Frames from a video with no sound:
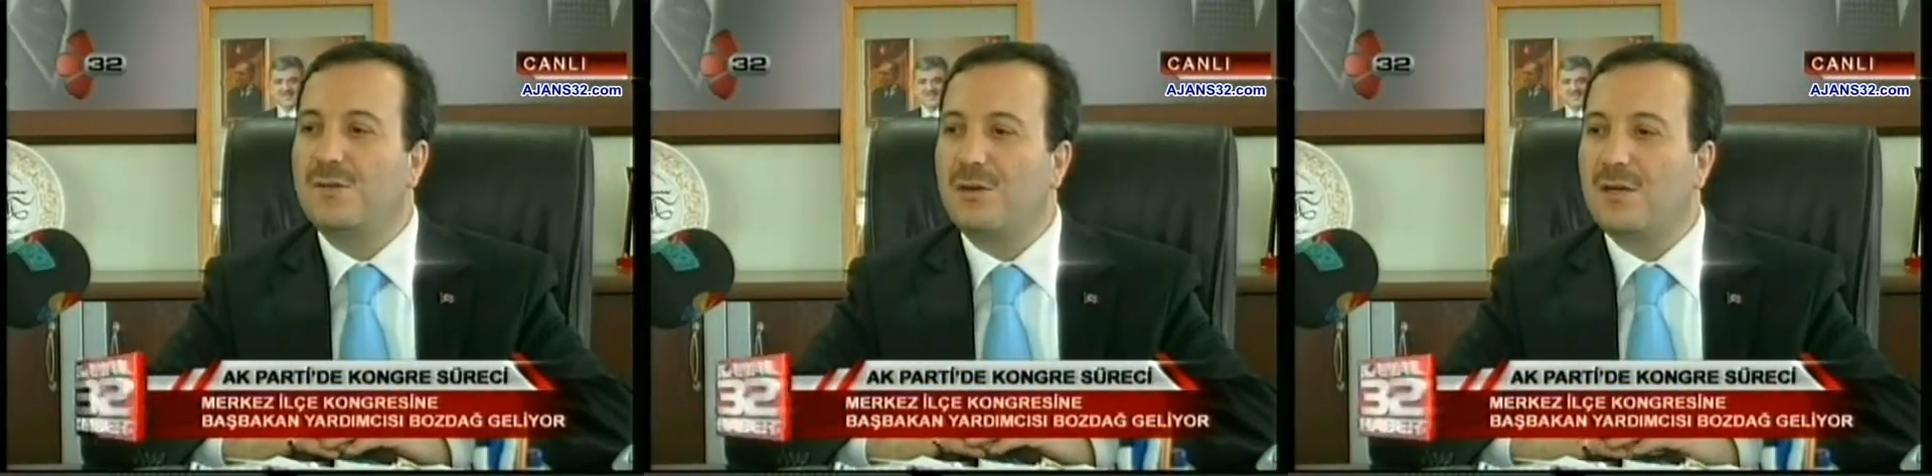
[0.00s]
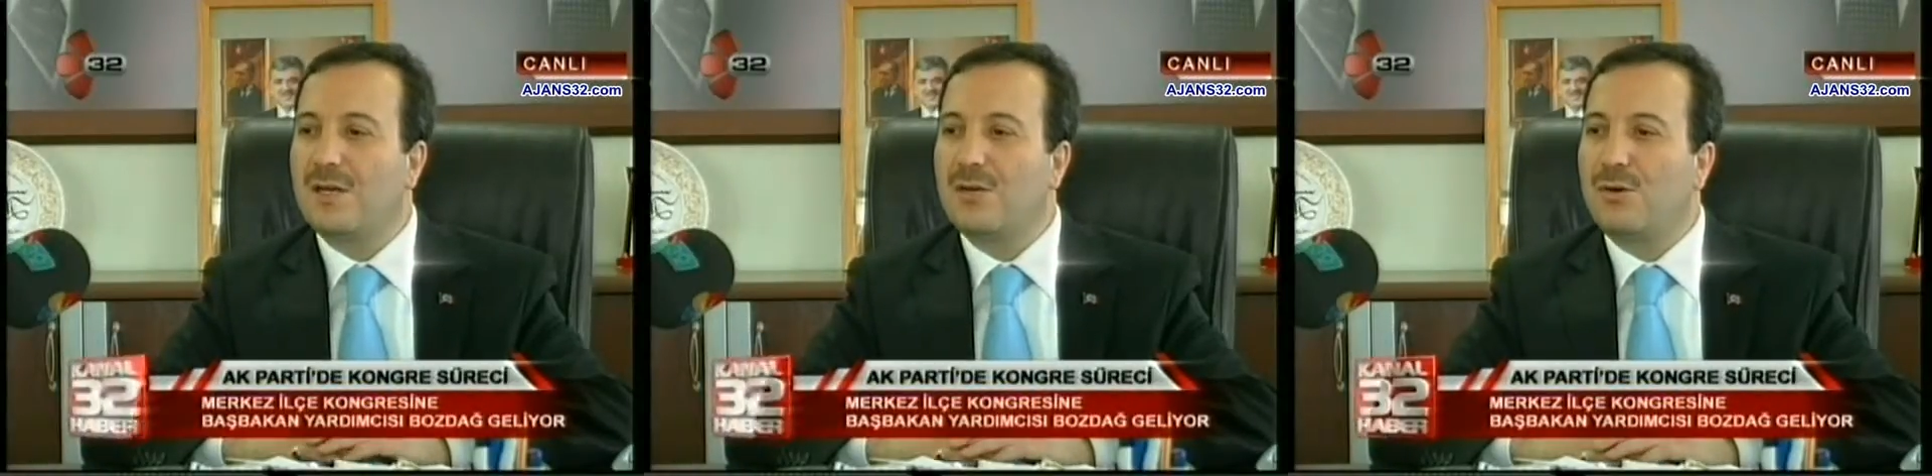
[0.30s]

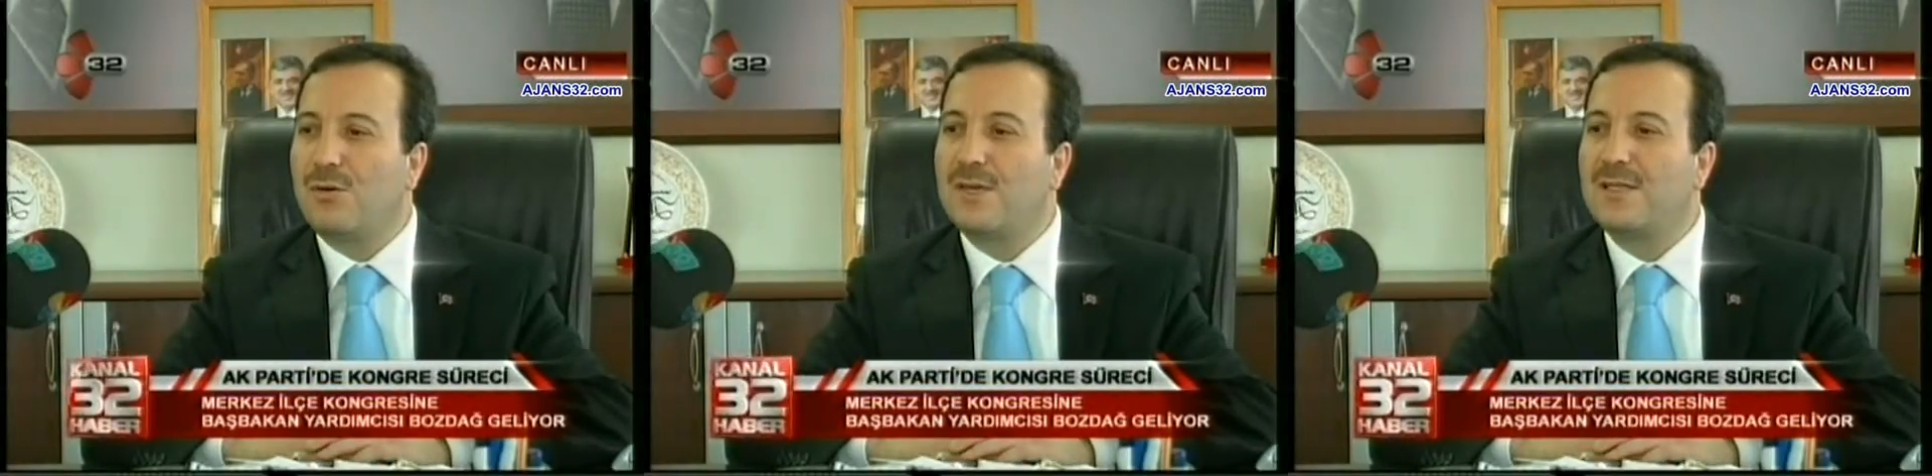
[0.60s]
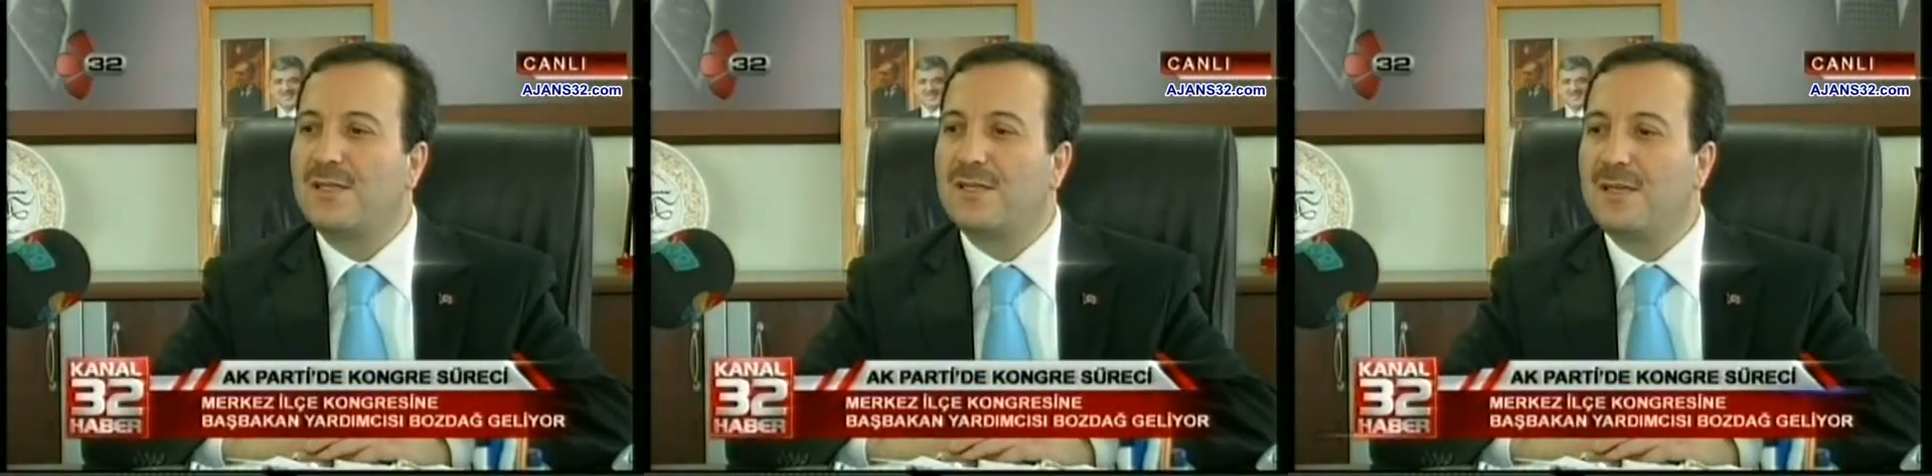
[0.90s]
Kolları
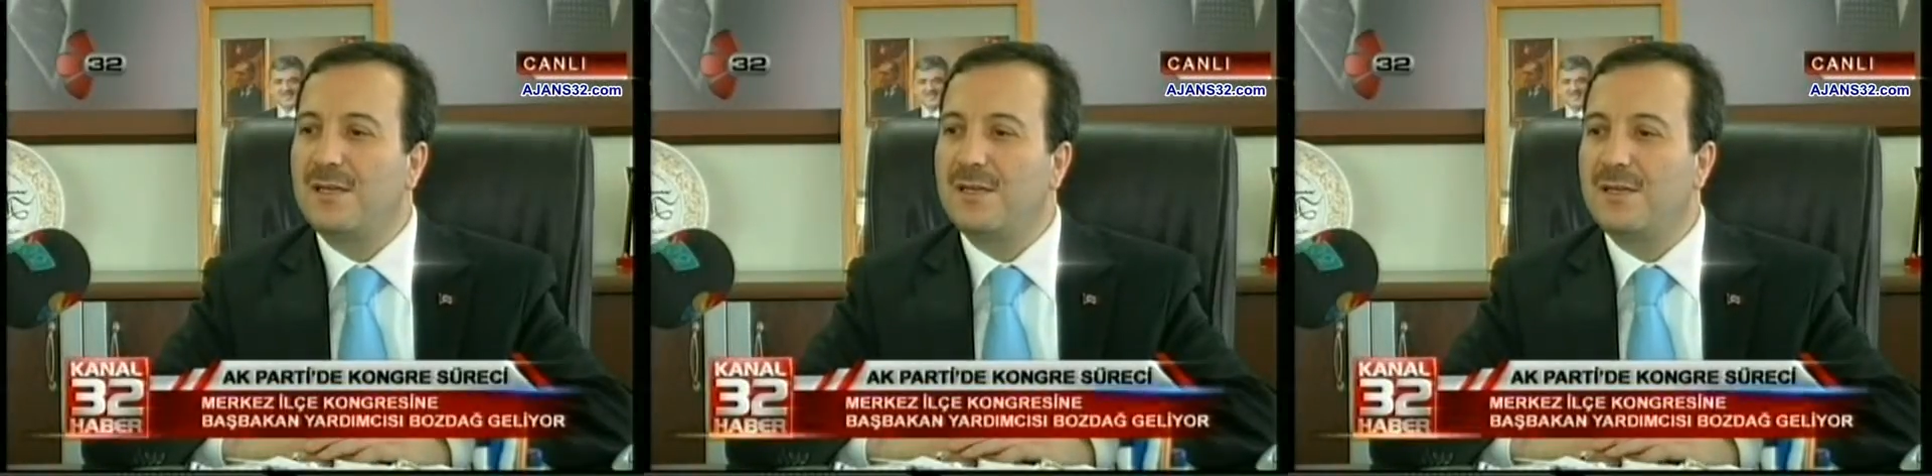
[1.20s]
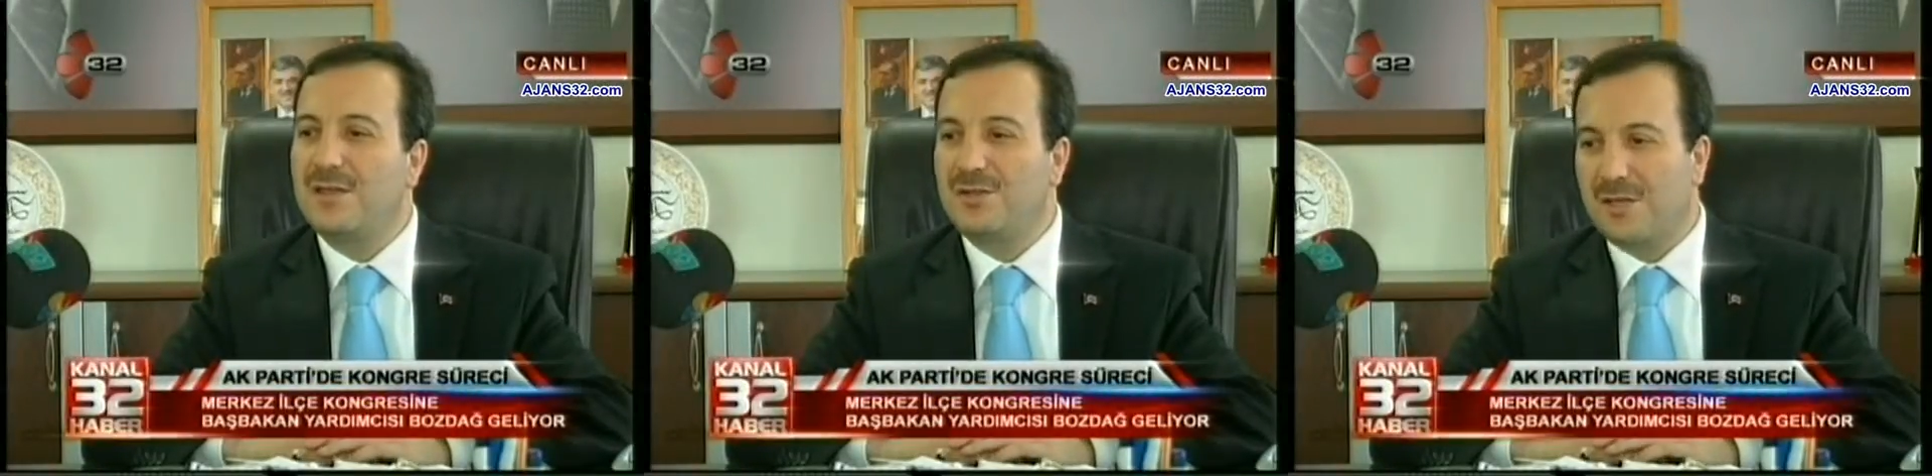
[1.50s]
Kongresini
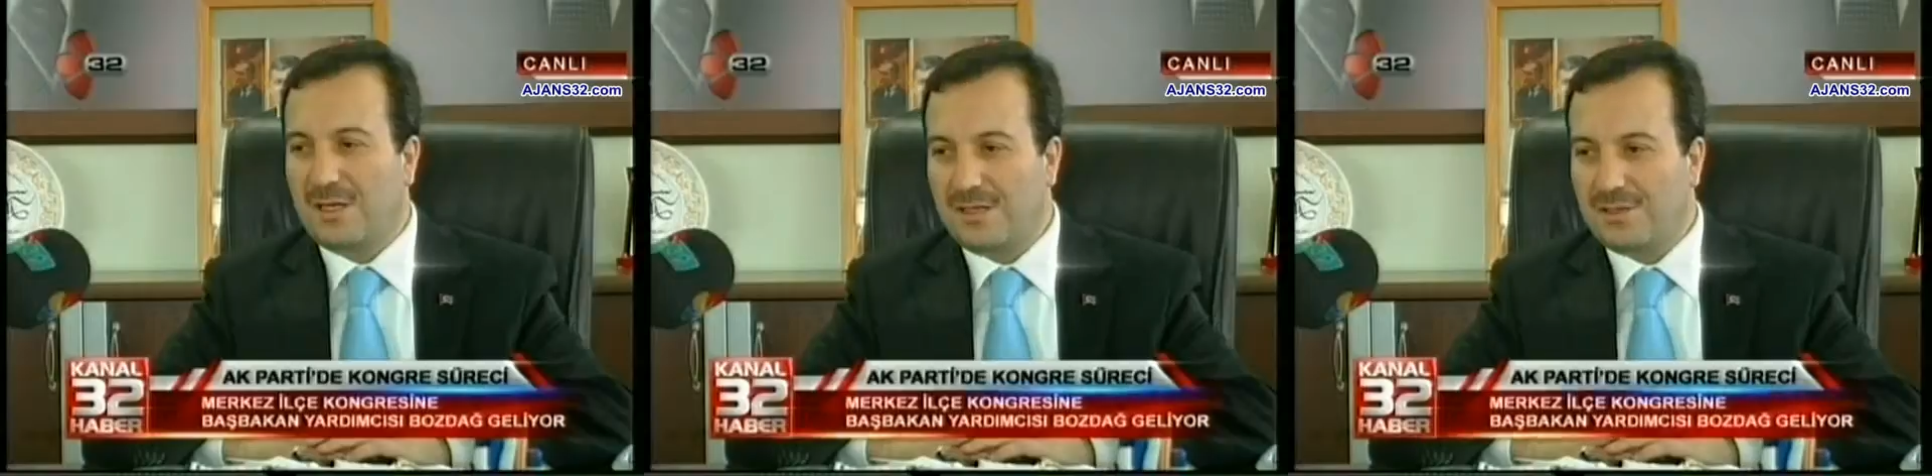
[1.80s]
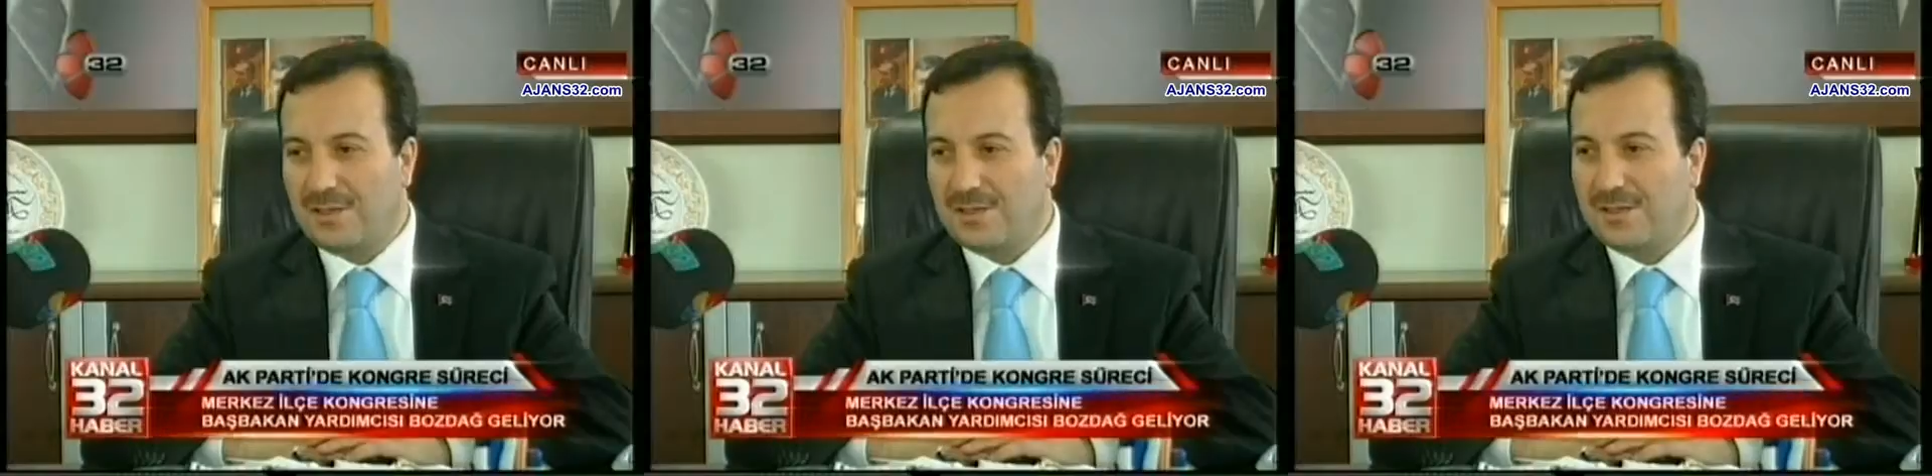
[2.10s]
icra
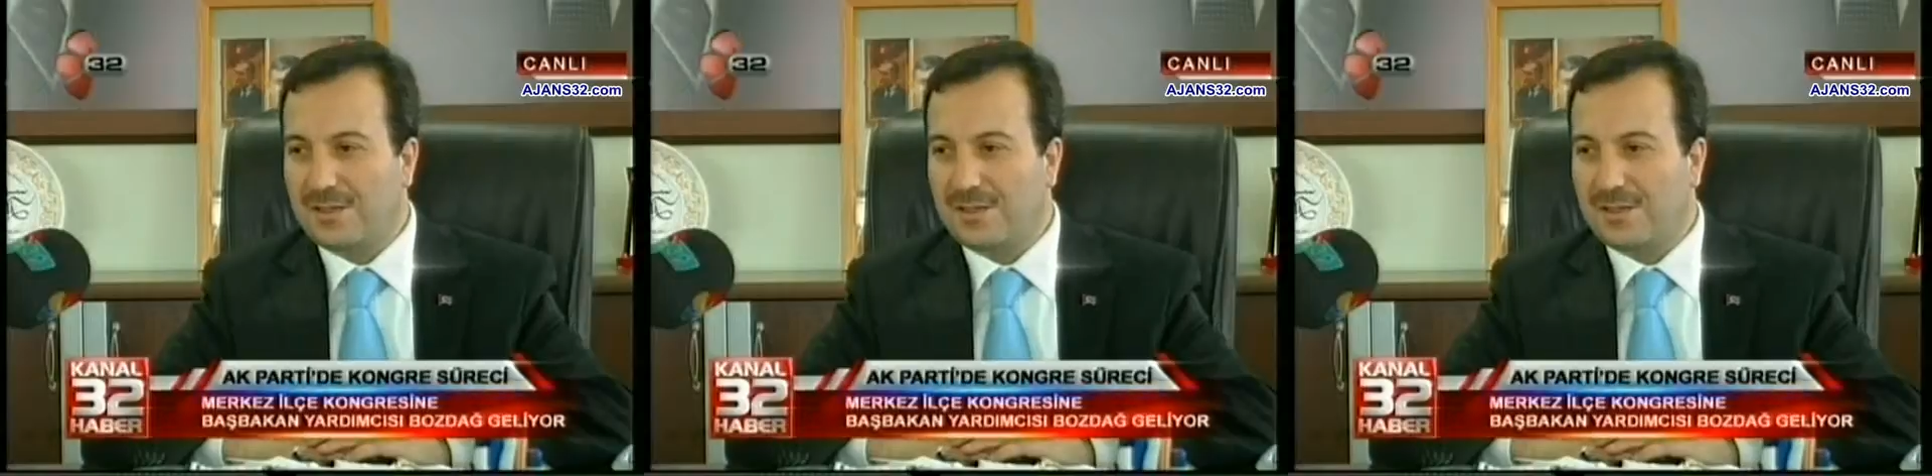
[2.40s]
edeceğiz.